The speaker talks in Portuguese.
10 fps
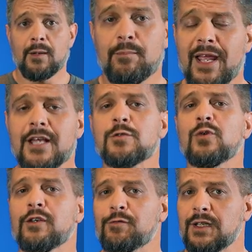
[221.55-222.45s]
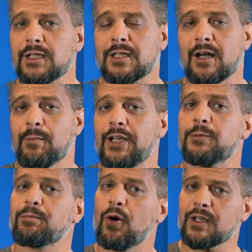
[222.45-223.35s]
Mesmo que
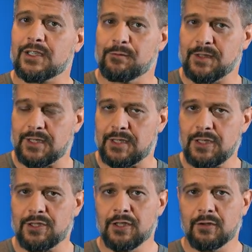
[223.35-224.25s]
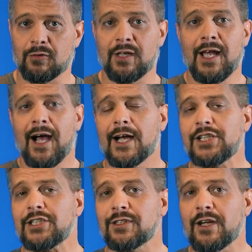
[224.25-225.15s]
financeiramente possa fazer sentido, a
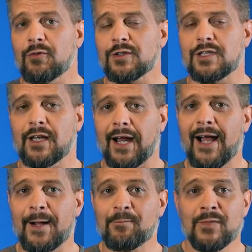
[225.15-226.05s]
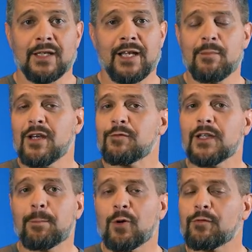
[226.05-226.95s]
gente tem que considerar que a minha
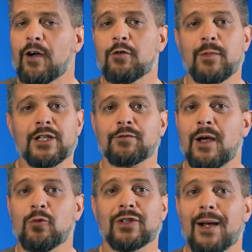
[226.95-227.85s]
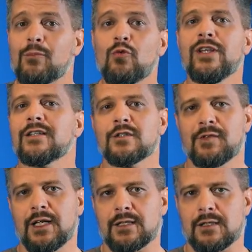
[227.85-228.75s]
vida provavelmente vai mudar muitas
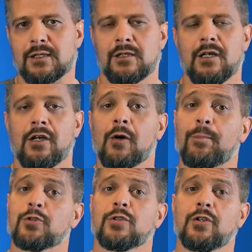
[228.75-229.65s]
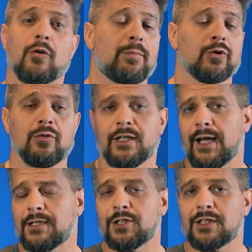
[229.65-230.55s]
vezes. Eu posso ter
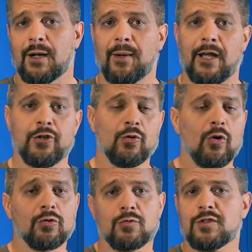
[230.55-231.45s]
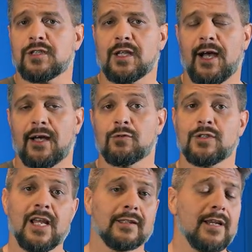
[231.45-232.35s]
oportunidades de trabalho em outros
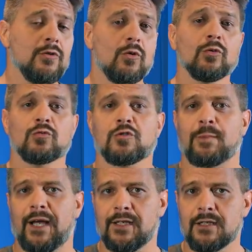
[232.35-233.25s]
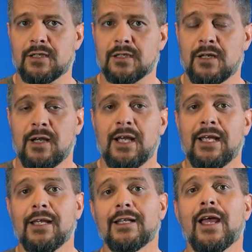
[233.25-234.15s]
estados, em até em outros países,
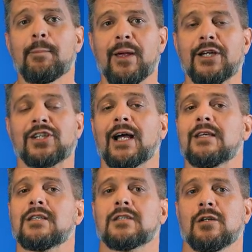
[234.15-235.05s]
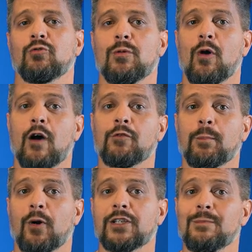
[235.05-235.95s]
e de repente a aquisição do imóvel
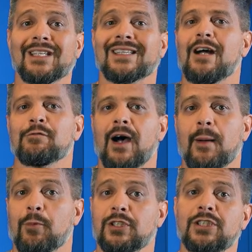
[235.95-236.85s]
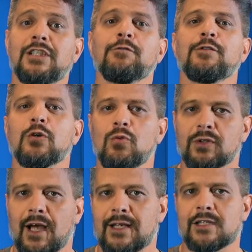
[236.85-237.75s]
pode me travar, pode
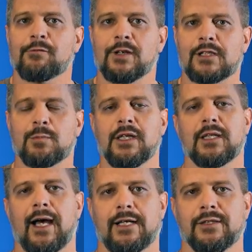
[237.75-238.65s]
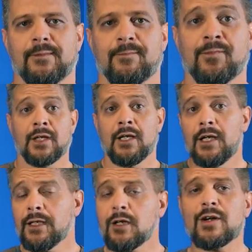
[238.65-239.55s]
dificultar essa flexibilidade.
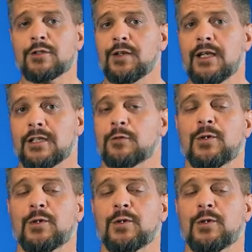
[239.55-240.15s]
Então, às vezes, as